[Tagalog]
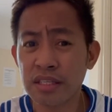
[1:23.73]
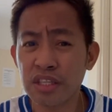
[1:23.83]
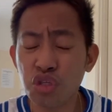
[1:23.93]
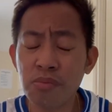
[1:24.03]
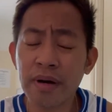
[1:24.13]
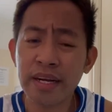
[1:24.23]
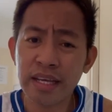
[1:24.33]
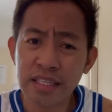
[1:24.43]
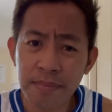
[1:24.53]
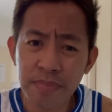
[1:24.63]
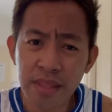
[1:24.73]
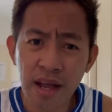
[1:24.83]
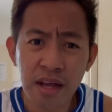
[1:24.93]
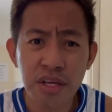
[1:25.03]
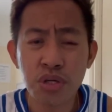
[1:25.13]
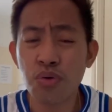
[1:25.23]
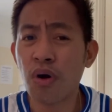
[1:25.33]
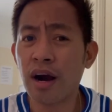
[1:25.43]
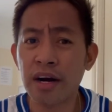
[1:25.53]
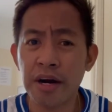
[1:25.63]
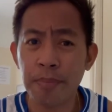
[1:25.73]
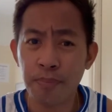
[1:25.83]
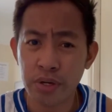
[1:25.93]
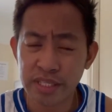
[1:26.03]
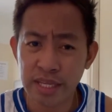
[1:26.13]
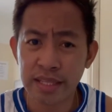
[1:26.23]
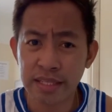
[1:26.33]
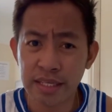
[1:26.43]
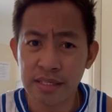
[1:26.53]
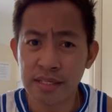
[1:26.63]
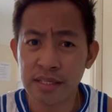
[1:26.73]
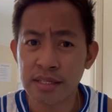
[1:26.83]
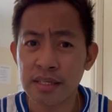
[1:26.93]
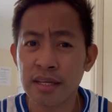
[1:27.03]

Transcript: hindi nyo ba naisip na you are representing